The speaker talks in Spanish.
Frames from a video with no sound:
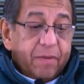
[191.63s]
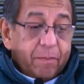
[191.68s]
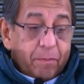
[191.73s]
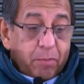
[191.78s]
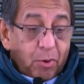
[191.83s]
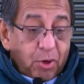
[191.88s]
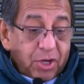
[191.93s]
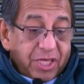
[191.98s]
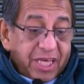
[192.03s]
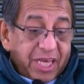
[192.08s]

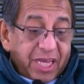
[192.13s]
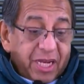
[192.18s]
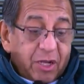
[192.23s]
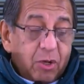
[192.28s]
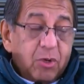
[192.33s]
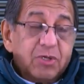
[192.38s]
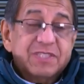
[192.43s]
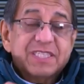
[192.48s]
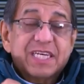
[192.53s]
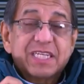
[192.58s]
Porque en
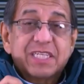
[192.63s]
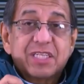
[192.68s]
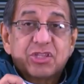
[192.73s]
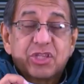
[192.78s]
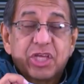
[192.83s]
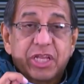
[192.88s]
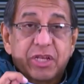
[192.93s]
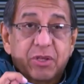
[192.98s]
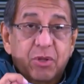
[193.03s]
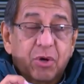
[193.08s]
los
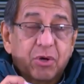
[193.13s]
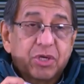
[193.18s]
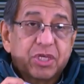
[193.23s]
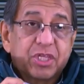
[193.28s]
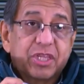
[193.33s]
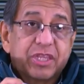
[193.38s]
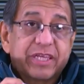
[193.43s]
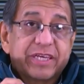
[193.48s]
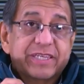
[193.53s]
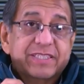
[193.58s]

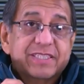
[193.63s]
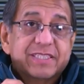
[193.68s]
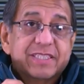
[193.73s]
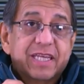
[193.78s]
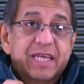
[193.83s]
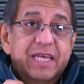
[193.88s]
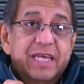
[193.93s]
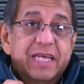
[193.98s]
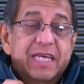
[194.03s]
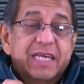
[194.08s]

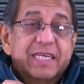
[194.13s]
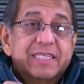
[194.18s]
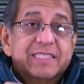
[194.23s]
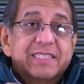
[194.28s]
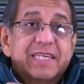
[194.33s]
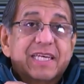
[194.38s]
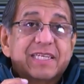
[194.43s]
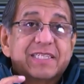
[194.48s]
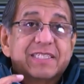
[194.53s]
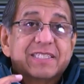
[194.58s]
aritenoides
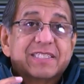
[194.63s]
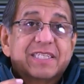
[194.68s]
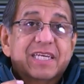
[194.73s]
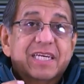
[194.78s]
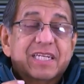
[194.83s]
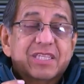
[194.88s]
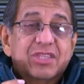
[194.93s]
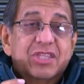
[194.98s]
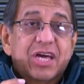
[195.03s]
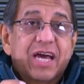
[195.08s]
se
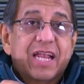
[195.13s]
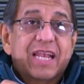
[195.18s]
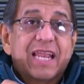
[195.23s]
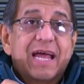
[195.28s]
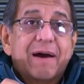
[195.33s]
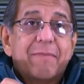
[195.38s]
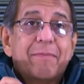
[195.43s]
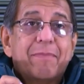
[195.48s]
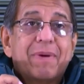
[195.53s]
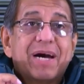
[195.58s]
inserta
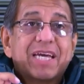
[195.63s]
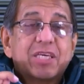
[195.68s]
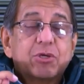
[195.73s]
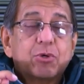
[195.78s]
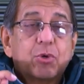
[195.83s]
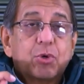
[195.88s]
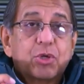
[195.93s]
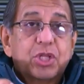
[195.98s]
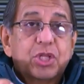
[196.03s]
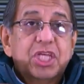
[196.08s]
la
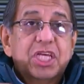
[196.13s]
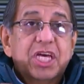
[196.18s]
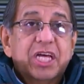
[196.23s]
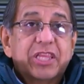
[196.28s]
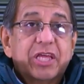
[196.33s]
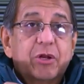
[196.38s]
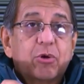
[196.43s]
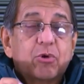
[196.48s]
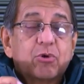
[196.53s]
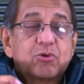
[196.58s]
mayoría
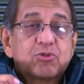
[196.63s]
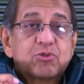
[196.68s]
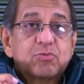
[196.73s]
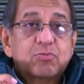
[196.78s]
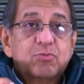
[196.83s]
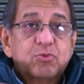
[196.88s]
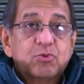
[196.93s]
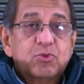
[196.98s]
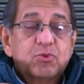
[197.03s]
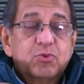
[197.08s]
de los
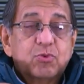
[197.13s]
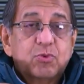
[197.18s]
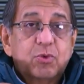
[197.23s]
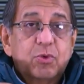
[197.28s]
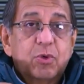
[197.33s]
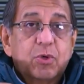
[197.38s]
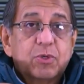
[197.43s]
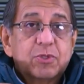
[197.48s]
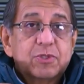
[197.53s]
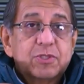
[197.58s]

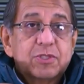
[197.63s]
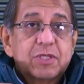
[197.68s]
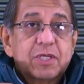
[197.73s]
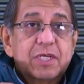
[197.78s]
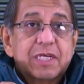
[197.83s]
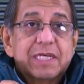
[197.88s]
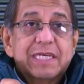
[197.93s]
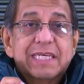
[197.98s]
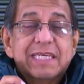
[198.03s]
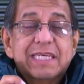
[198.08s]
músculos
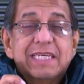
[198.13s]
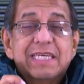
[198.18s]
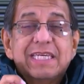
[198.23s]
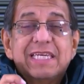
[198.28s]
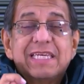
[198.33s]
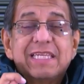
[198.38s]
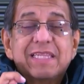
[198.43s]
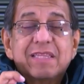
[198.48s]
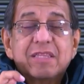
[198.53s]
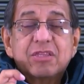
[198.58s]

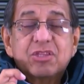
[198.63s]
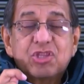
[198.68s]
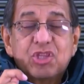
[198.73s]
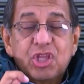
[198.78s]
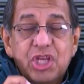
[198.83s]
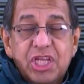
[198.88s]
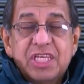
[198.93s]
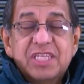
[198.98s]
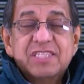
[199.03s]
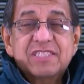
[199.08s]

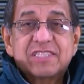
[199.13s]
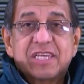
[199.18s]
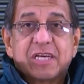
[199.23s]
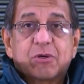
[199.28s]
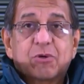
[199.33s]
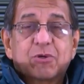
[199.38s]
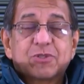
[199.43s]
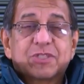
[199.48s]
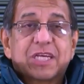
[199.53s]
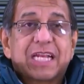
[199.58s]

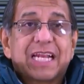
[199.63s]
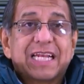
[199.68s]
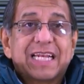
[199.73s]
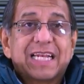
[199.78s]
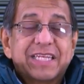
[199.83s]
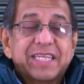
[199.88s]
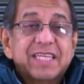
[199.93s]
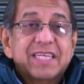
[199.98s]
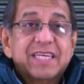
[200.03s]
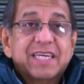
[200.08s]
intrínsecos de la
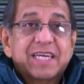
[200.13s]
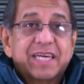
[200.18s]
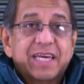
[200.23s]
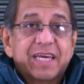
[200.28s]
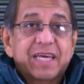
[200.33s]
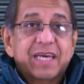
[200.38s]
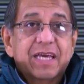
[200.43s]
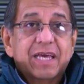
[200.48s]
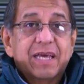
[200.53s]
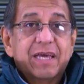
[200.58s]

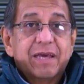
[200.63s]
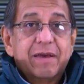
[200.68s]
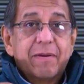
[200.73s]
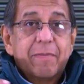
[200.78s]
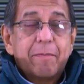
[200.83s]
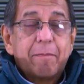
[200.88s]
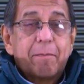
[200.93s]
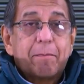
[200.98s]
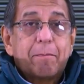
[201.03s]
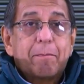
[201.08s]
laringe
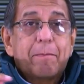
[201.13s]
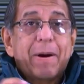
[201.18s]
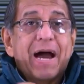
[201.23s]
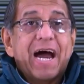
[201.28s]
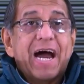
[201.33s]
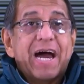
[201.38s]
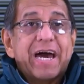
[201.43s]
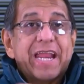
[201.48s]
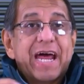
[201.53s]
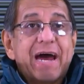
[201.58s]

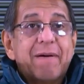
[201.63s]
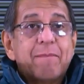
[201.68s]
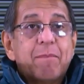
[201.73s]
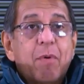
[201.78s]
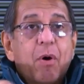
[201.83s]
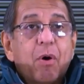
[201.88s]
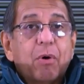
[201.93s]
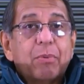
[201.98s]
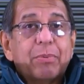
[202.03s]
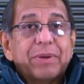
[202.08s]
para
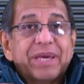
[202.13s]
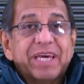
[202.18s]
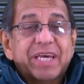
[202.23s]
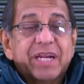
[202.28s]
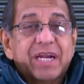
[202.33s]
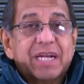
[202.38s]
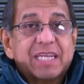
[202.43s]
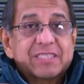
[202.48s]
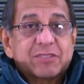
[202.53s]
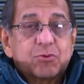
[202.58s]

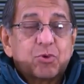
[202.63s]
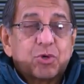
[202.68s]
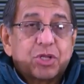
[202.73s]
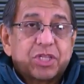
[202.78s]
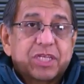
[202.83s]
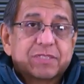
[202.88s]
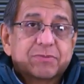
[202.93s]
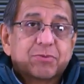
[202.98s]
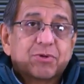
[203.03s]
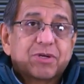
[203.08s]
mover las
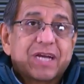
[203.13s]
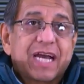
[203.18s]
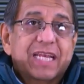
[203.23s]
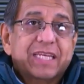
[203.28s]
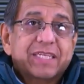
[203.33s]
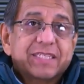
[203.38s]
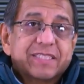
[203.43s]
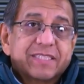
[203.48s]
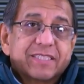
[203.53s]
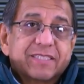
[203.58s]
cuerdas
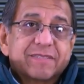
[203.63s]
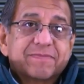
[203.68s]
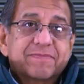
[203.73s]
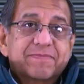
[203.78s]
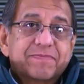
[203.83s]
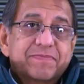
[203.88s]
vocales.